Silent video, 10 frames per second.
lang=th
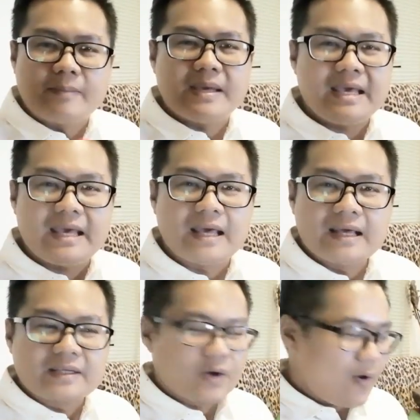มี
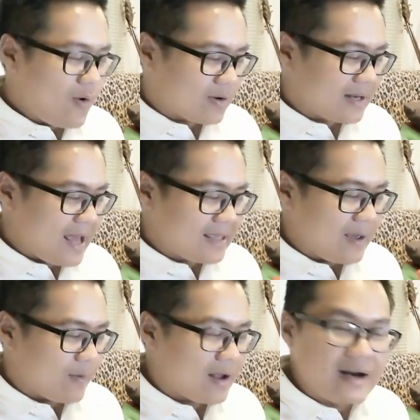โชคนะ
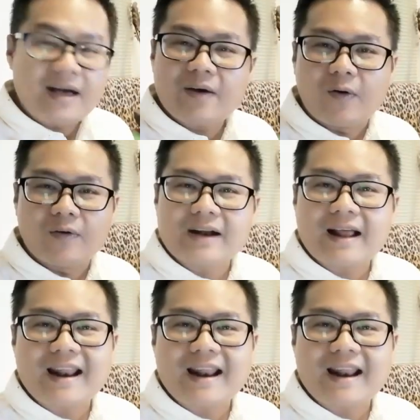เกี่ยวกับเรื่องของ